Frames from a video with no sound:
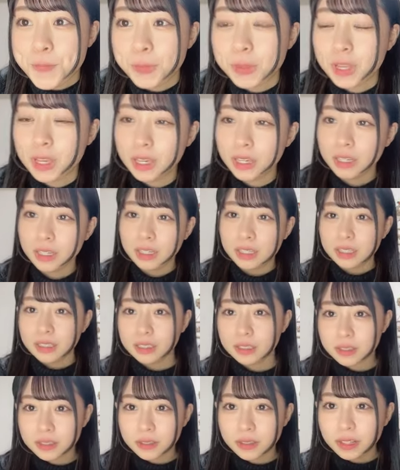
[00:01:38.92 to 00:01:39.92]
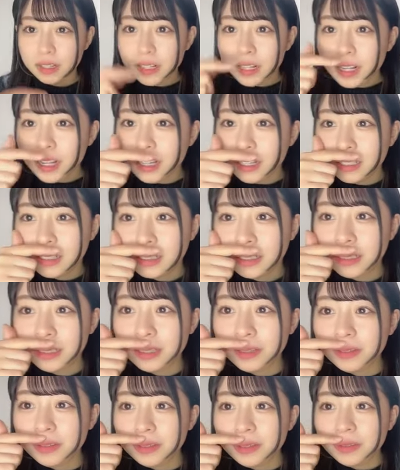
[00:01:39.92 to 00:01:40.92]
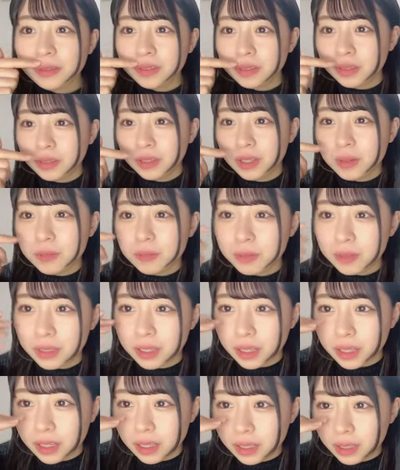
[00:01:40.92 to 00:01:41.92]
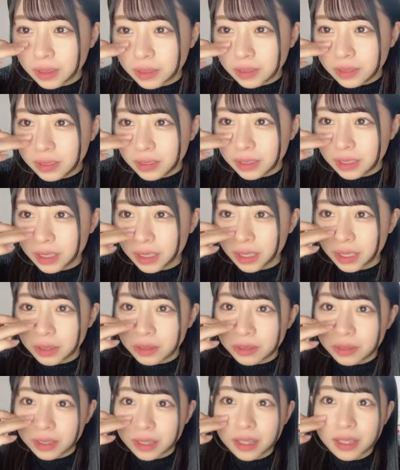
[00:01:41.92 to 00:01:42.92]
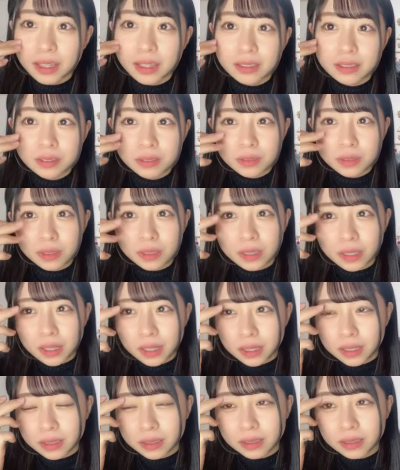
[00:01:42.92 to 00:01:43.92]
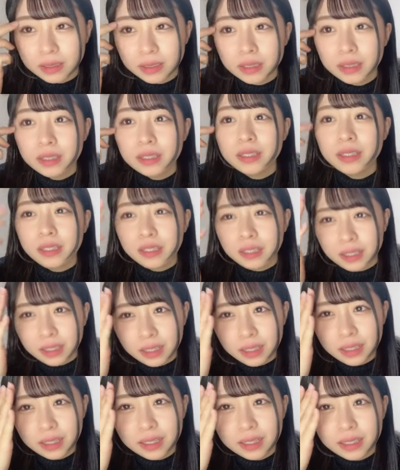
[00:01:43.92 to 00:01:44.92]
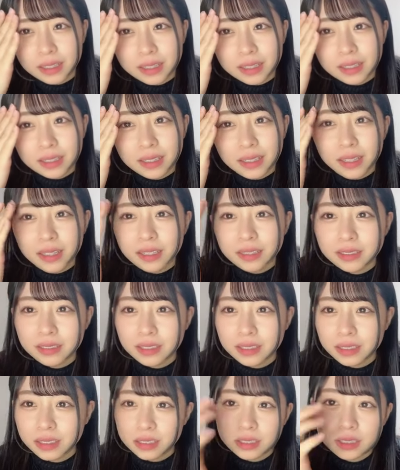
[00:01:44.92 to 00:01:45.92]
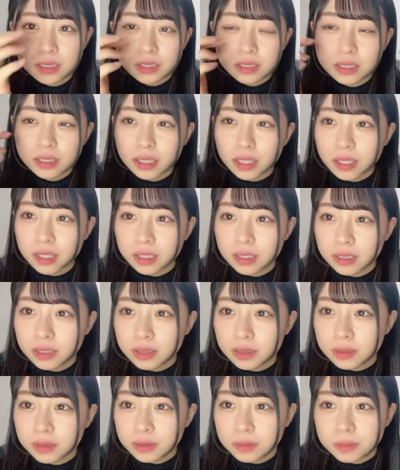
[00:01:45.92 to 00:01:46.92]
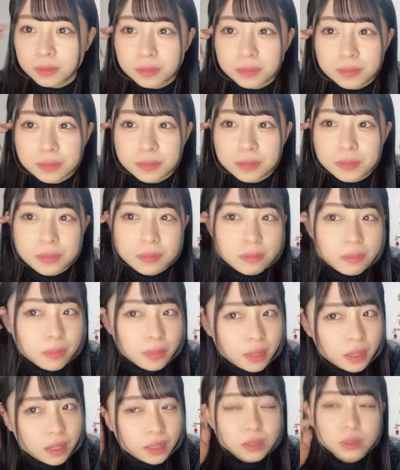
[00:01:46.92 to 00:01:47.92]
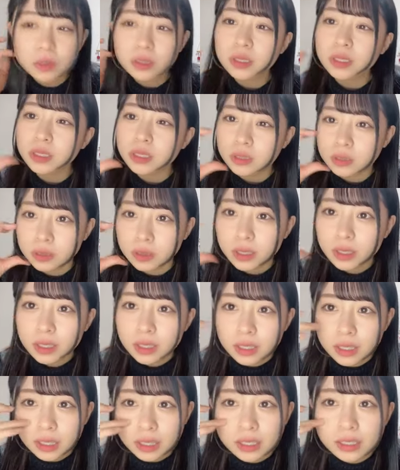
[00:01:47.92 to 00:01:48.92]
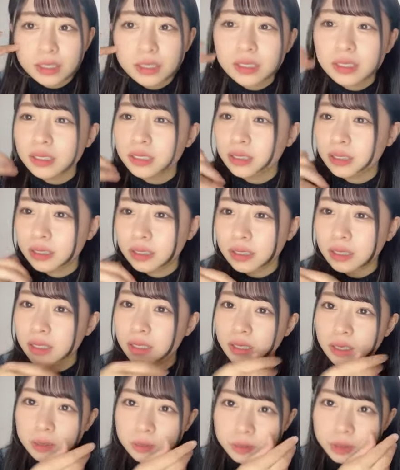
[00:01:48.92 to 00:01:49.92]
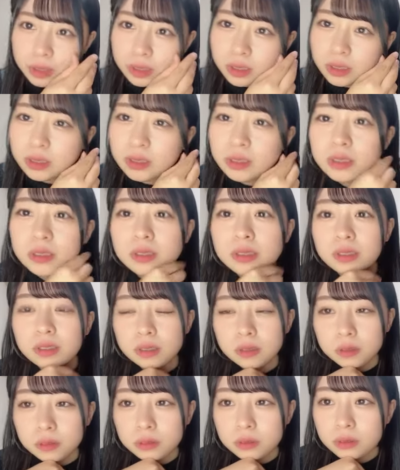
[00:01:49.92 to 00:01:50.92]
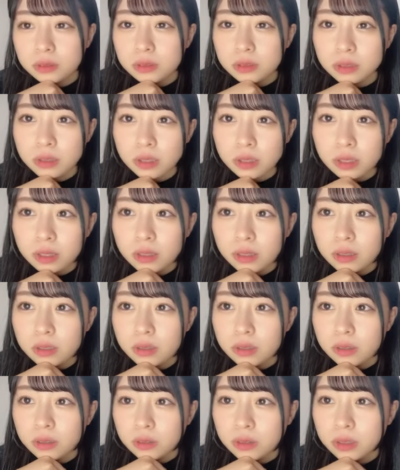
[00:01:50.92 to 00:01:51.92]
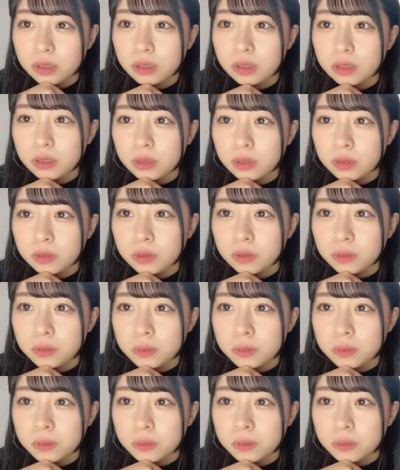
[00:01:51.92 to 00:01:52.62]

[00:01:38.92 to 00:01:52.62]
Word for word: え、ね、それな ?DMM アプリ泣き顔映ってたよね。それな。ああ、恥ずかしいですね。ハートありがとう会いたかったね花も会いたかった次会えるよきっと